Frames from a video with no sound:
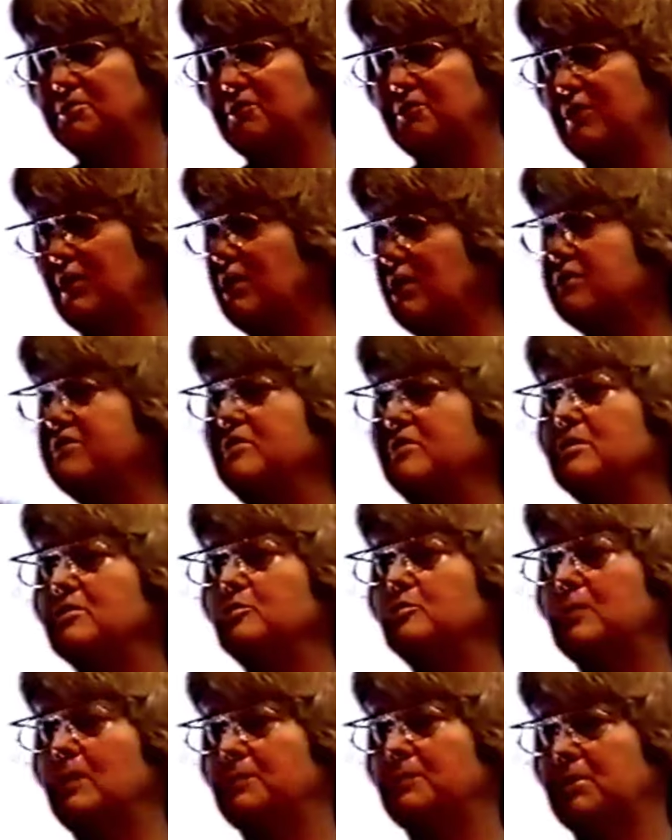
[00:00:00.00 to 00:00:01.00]
Sie werden das nie
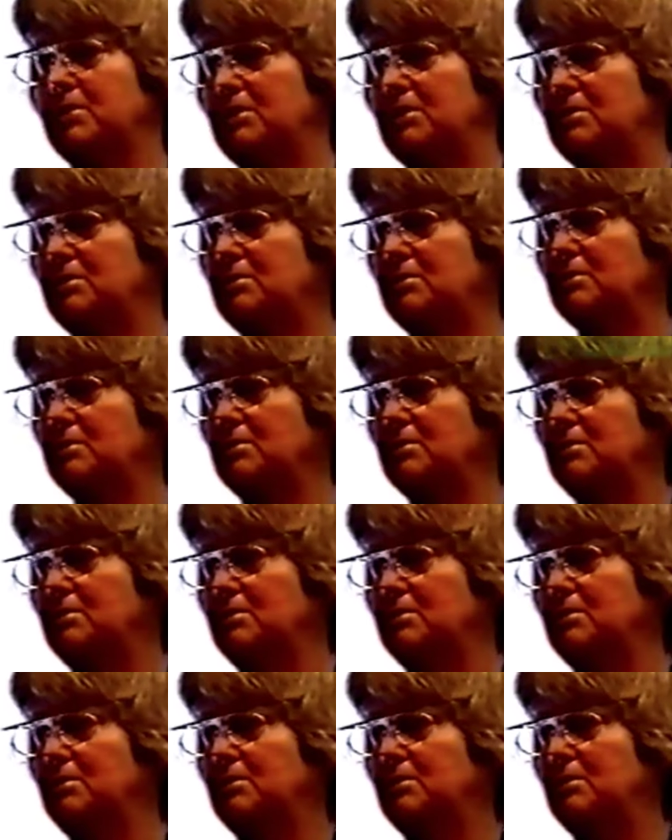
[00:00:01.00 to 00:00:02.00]
rüberbringen.
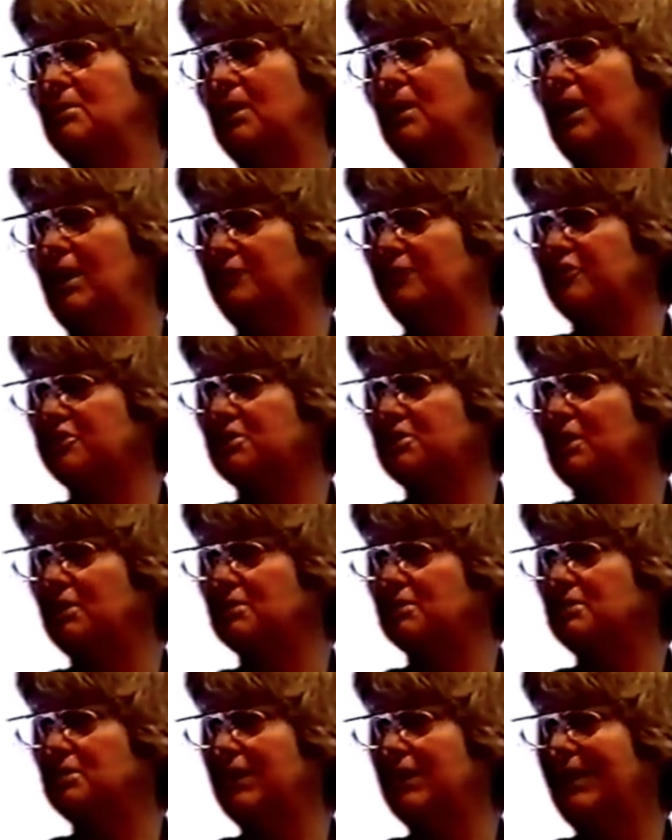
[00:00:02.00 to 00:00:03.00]

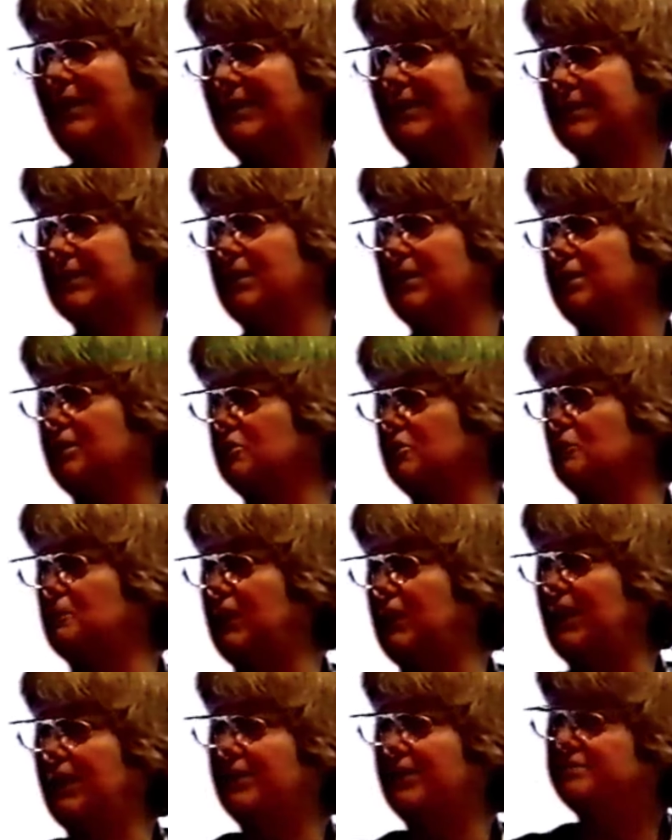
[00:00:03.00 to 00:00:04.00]
Einverstanden. Regel
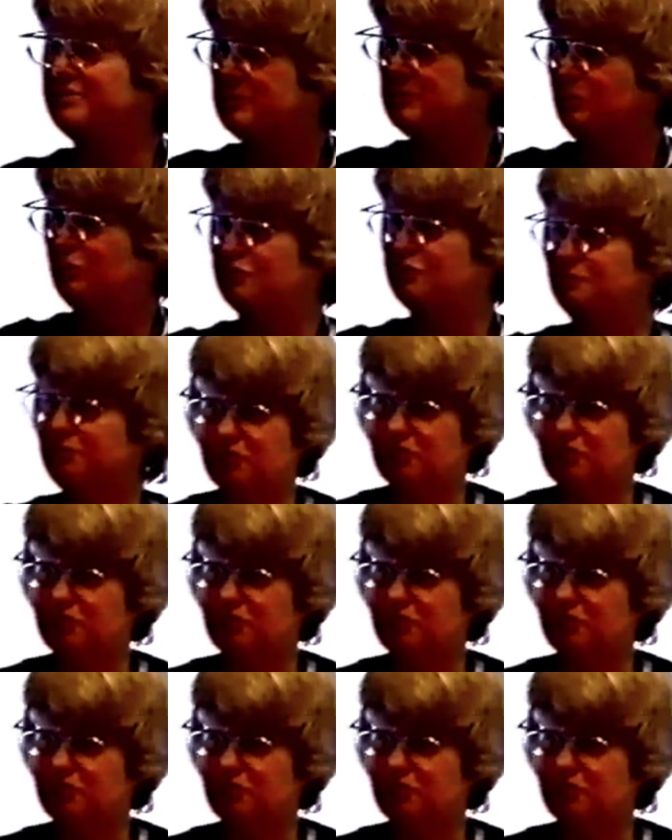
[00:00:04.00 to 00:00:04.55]
Nummer eins, Sie müssen